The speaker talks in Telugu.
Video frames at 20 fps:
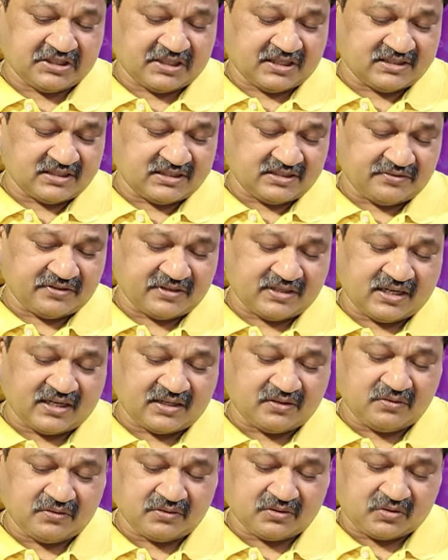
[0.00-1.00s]
చిరంజీవి
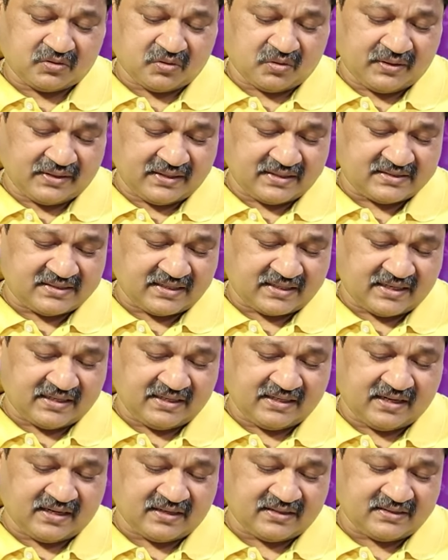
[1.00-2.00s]
గారు ట్వంటీ
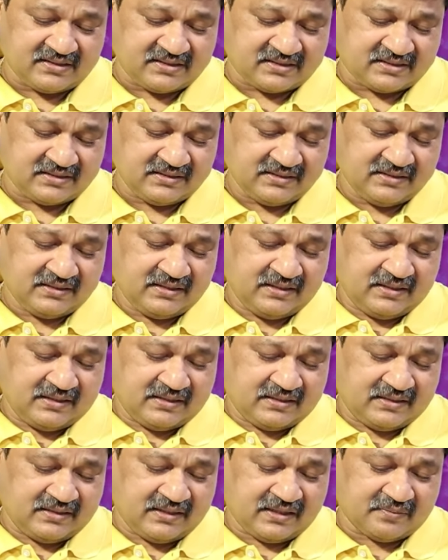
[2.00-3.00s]
సెకండ్ ఆగస్ట్
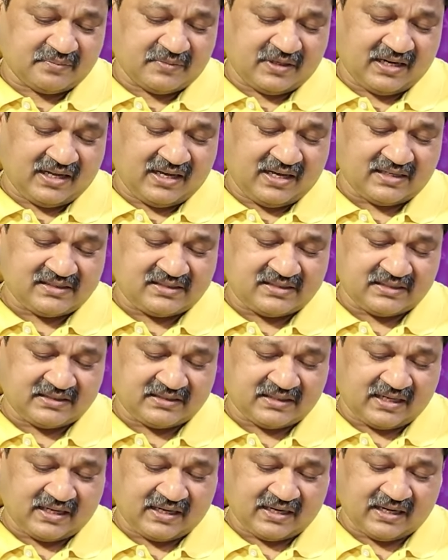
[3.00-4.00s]
నిర్మలా
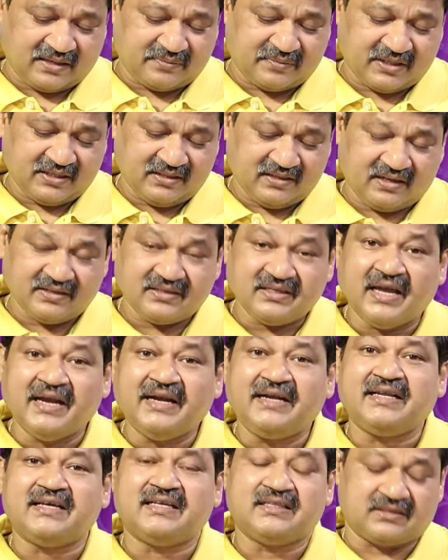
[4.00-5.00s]
సీతారామన్
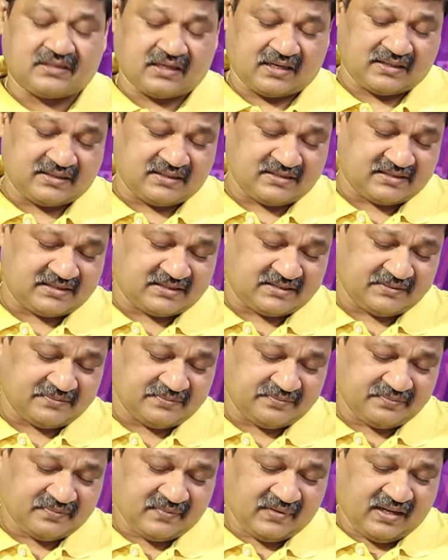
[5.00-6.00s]
ఎయిటీన్త్ ఆగస్ట్
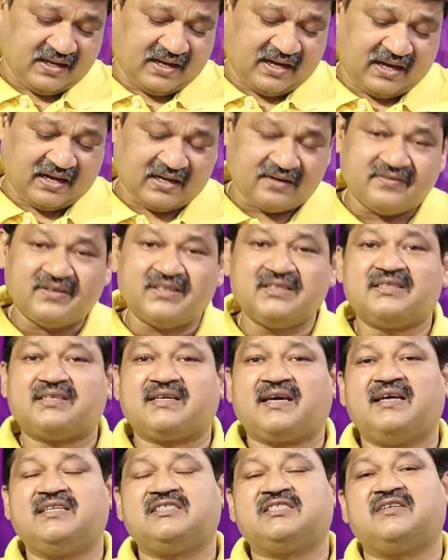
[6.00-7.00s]
అరవింద్
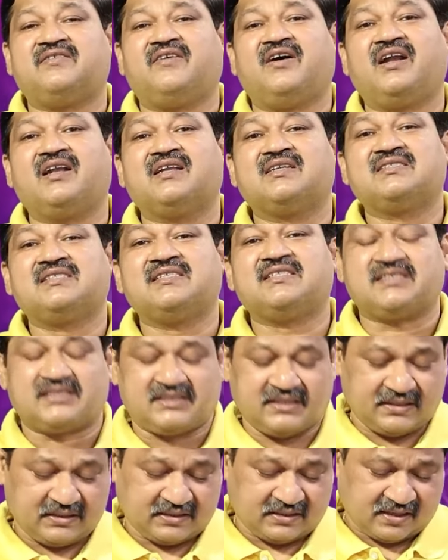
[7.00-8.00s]
కేజ్రీవాల్
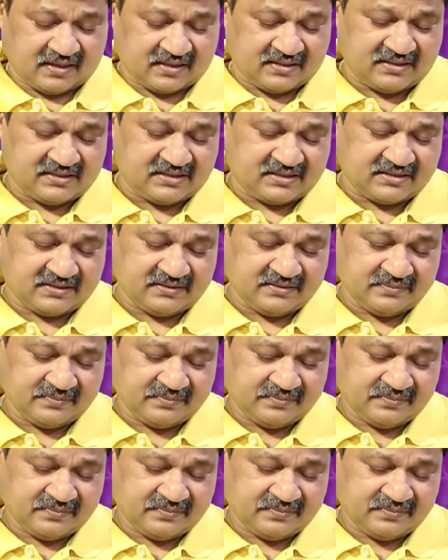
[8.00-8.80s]
సిక్స్టీన్త్ ఆగస్ట్